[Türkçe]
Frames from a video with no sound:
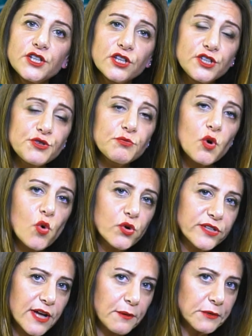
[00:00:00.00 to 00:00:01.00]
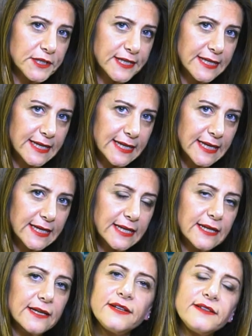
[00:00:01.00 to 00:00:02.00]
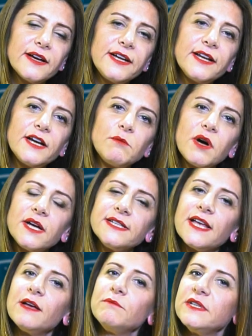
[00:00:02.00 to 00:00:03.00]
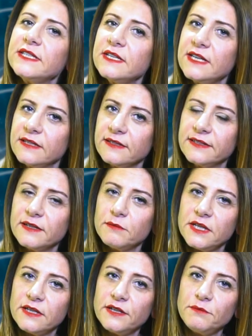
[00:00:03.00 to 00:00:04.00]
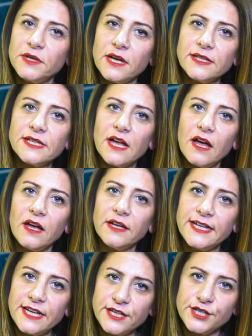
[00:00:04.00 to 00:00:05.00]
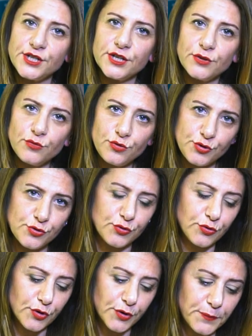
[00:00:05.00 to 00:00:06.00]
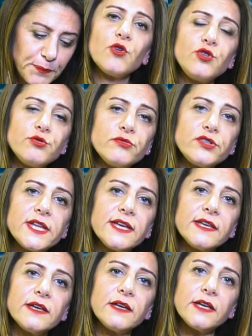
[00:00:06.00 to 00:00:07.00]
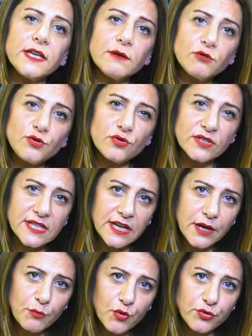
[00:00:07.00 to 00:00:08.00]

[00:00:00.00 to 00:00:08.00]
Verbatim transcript: çalışma ortamları ile ilgili detaylar bazen bizi yanıltabilir. Biraz daha geniş düşün diyor. Önümüzdeki iki buçuk sene